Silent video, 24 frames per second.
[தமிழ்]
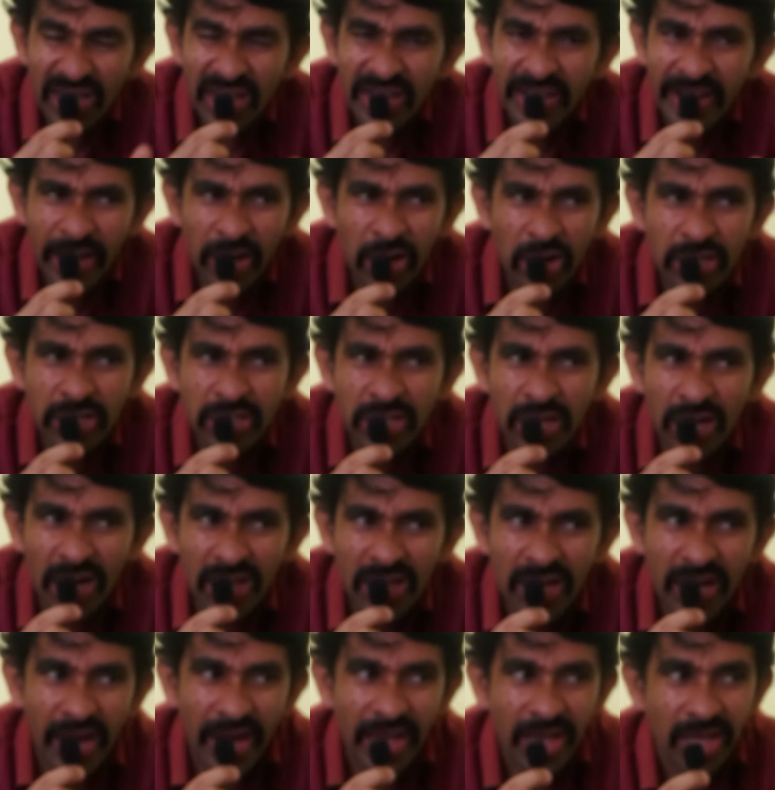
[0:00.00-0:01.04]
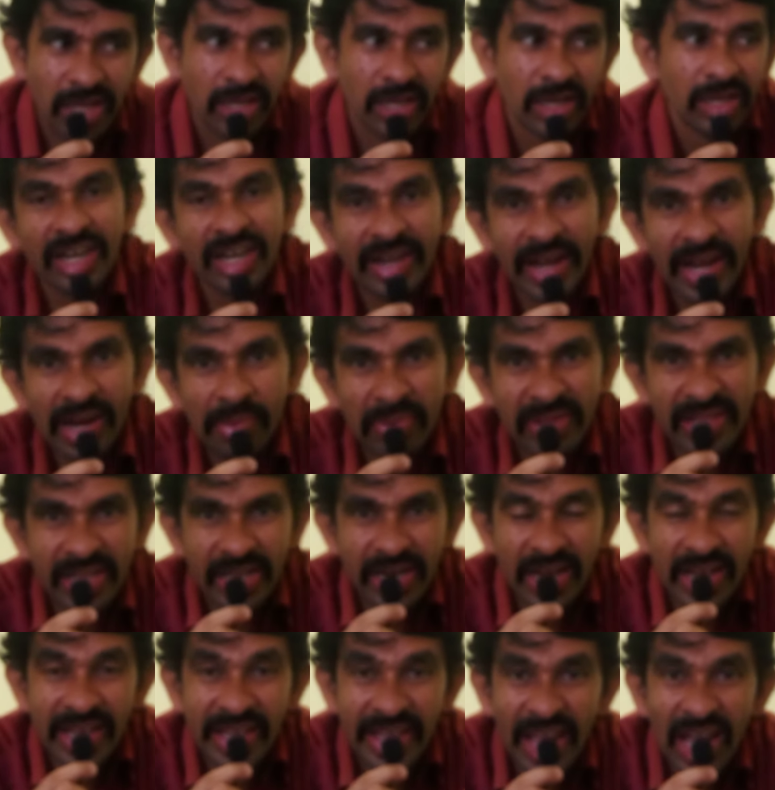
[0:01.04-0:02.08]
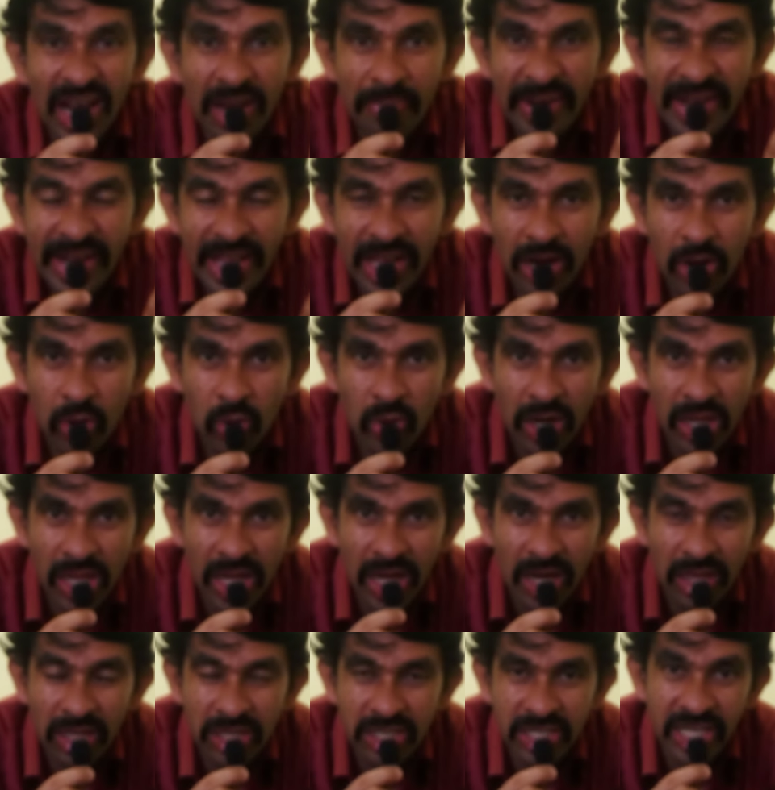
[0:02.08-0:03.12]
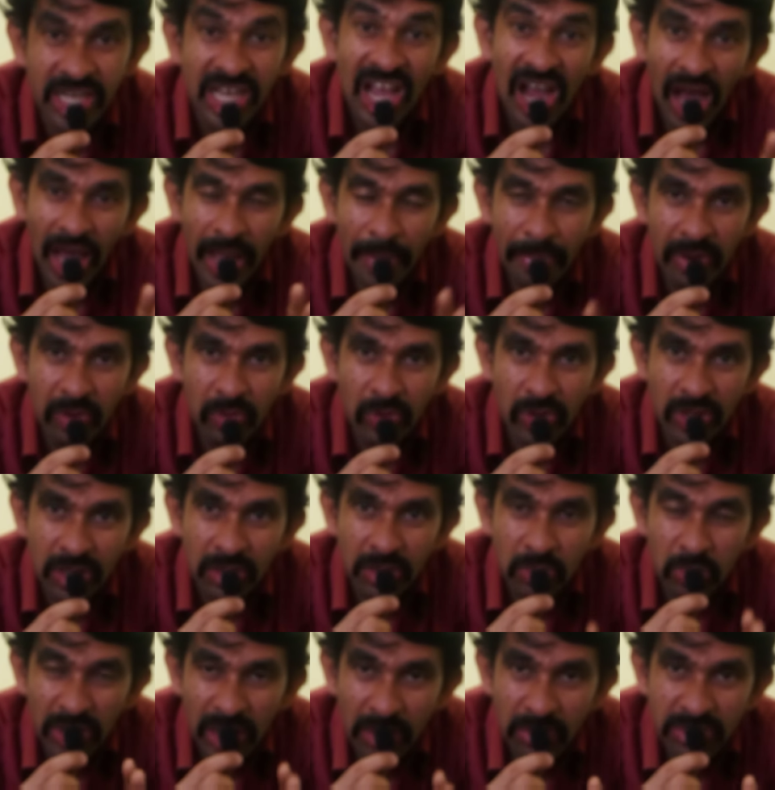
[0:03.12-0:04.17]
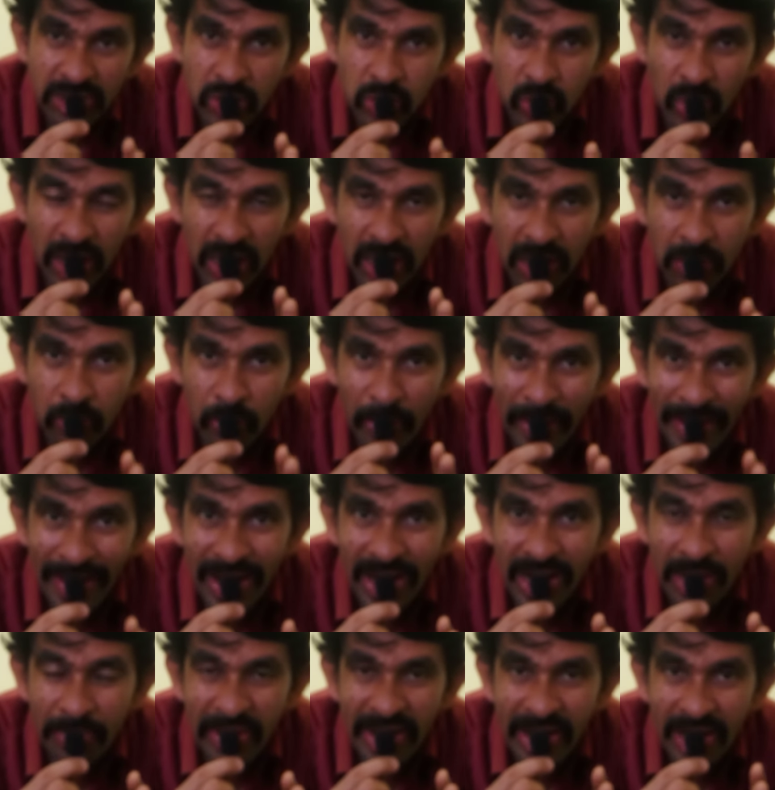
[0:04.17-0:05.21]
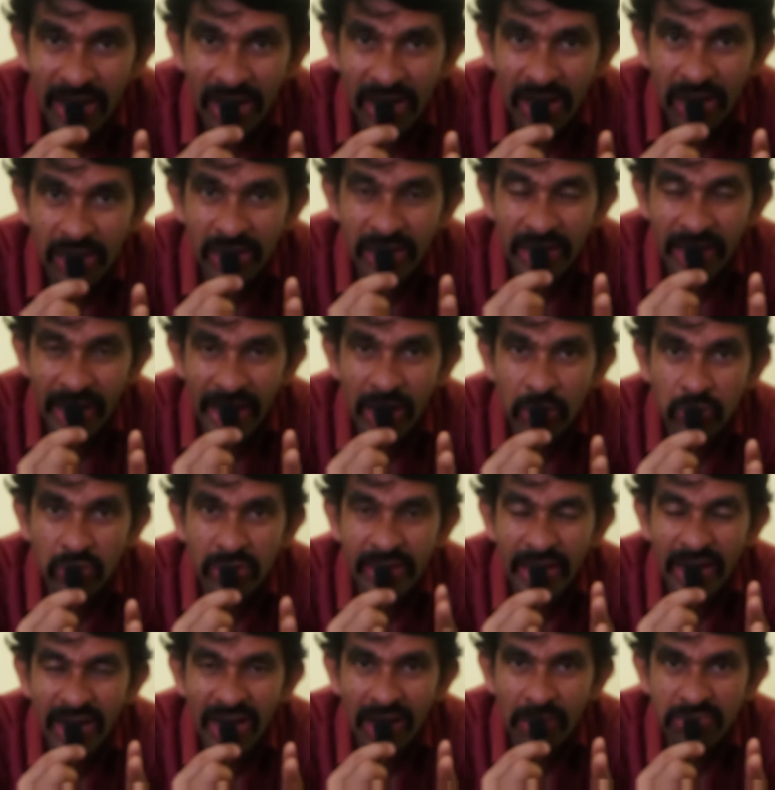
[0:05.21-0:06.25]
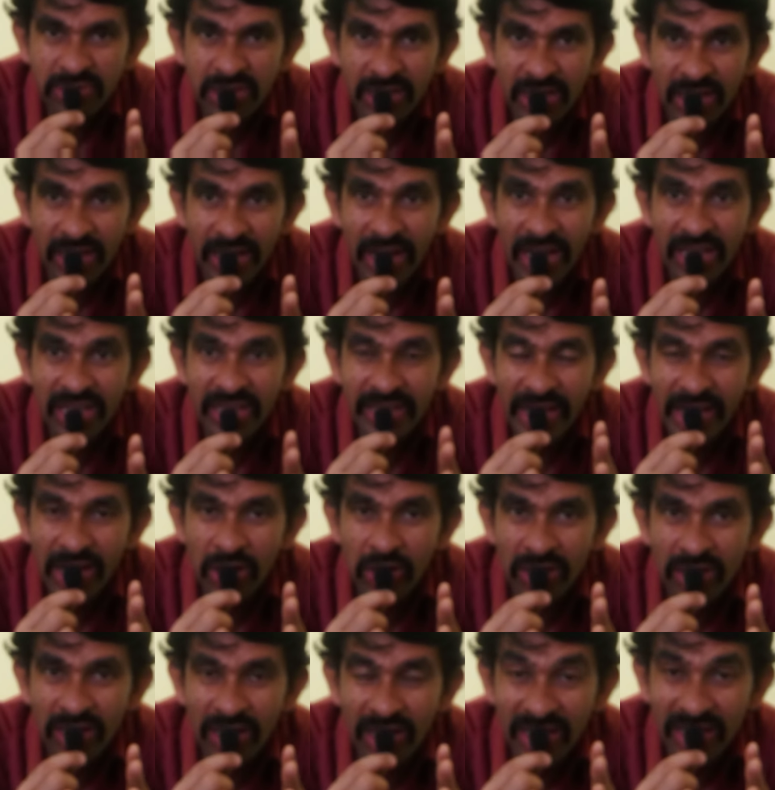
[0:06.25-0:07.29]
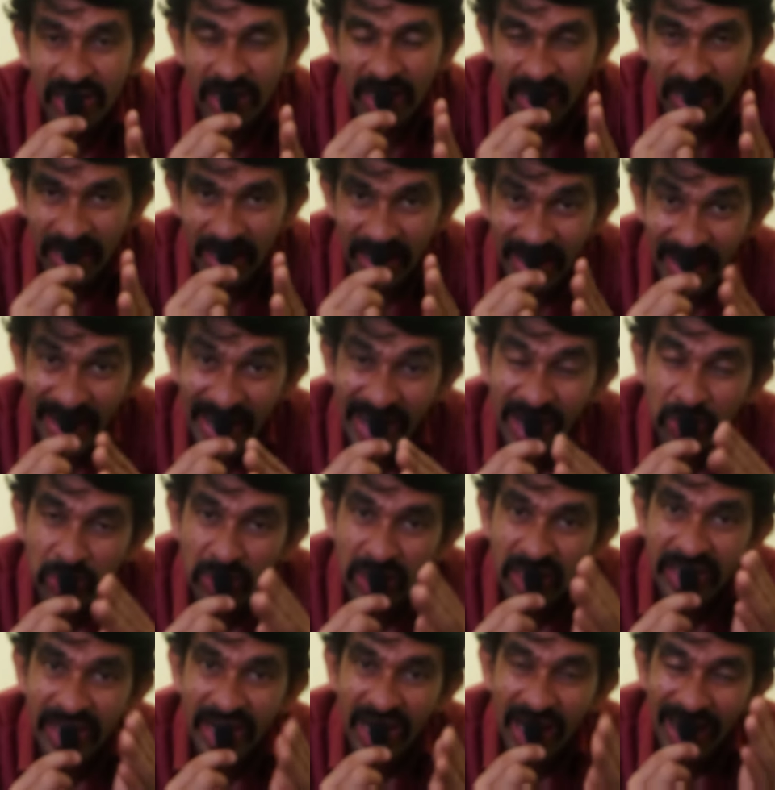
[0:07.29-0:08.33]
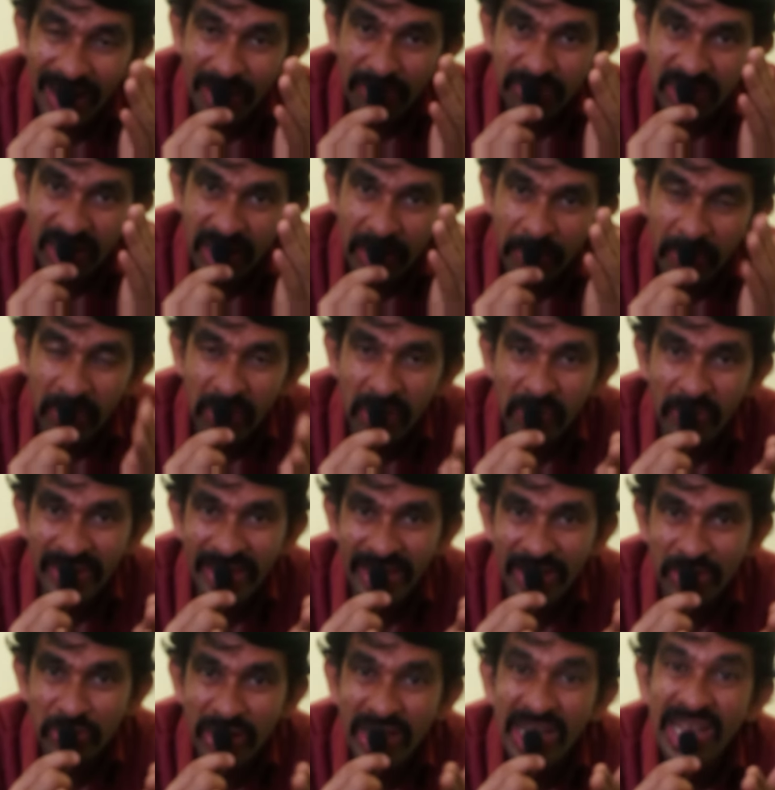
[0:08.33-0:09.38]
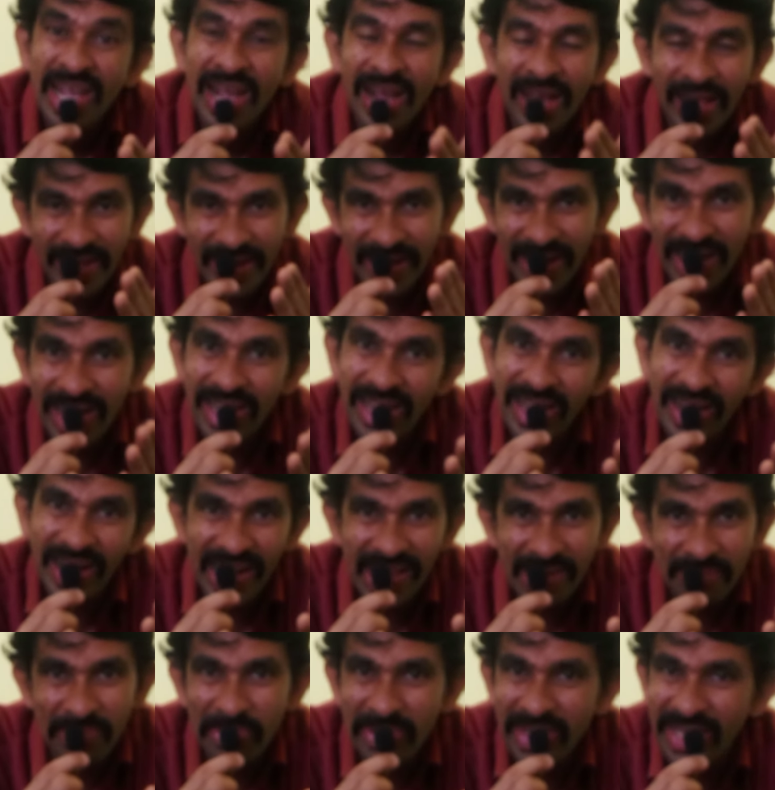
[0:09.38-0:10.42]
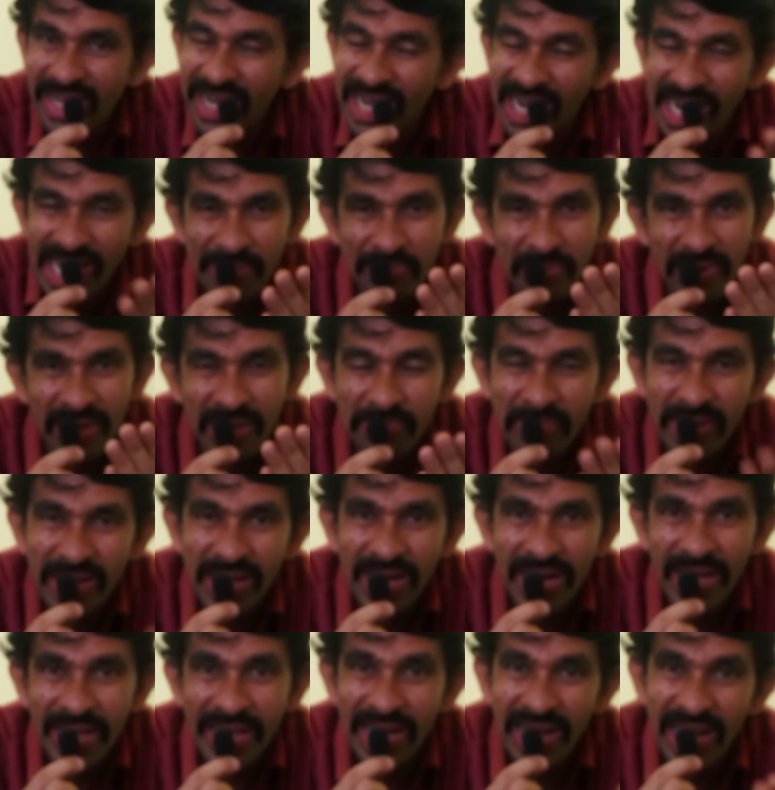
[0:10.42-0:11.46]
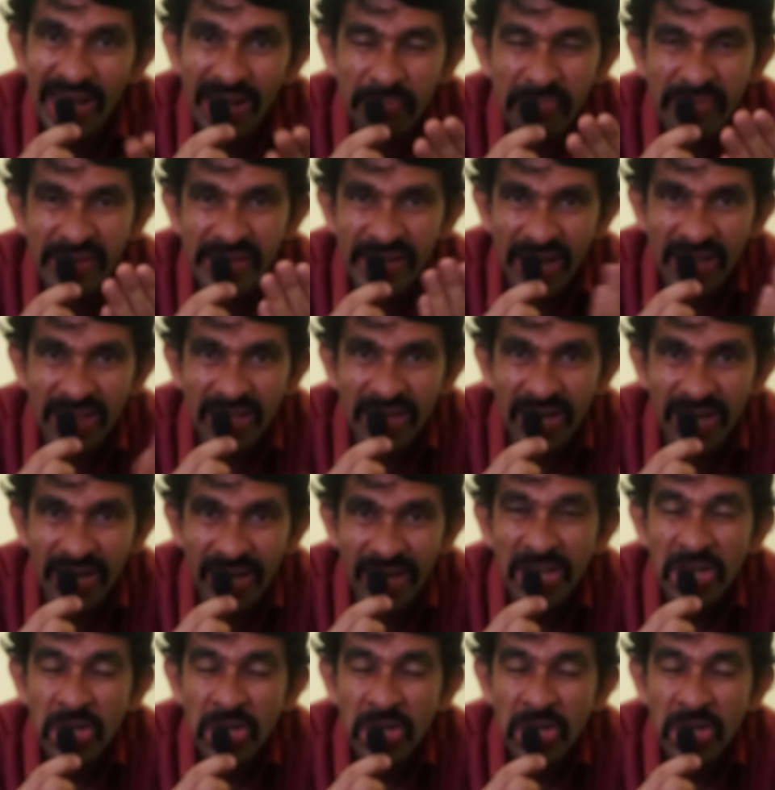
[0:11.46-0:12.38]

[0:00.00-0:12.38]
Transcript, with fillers: டெக்னாலஜி அந்த காலத்தில் கிடையாது இந்த ட்ரெயின் பார்த்தீங்கன்னா ஏழு பெட்டிகளை கொண்டு தான் இருந்துச்சு பிறகு வந்து முதலமைச்சர் சொன்னதின் பேரில் என்ன பண்ணியிருக்காங்கன்னா அந்த ட்ரெயின் வந்து தேட ஆரம்பிச்சிருக்காங்க அந்த ட்ரெயினை வந்து அந்த ட்ரெயினை வந்து தேட ஆரம்பிச்சதுக்கப்புறம் வந்து பார்த்தீங்கன்னா வந்து அந்த ட்ரெயினில் தான் கிடைக்கும்னு பார்த்தீங்கன்னா கண்டிப்பாக எதுவுமே இல்லை எல்லாருமே இறந்துட்டாங்க